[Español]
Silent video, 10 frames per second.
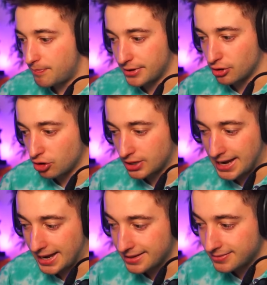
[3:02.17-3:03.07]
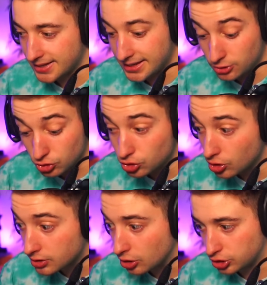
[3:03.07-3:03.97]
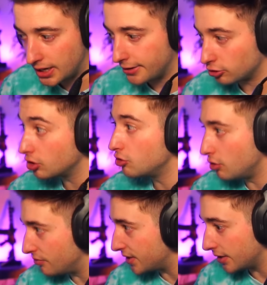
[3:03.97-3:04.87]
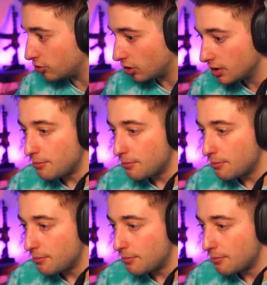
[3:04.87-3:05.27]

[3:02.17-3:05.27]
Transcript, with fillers: pero lo que la gente quiere son sorteos caros, lo entiendo,